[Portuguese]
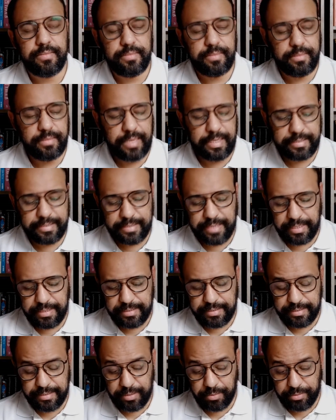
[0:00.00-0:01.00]
na
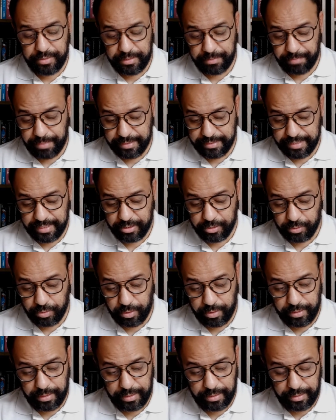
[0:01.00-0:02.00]
cidadezinha onde se passa a
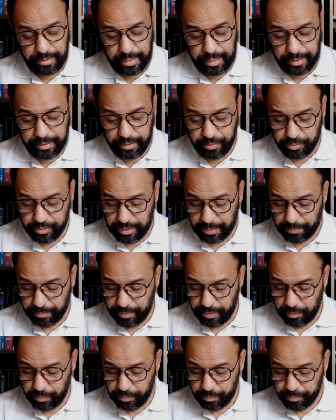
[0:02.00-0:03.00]
história ali no
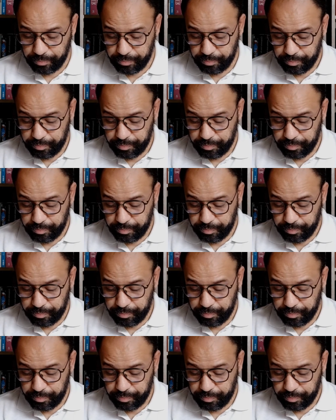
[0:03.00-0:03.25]
Japão.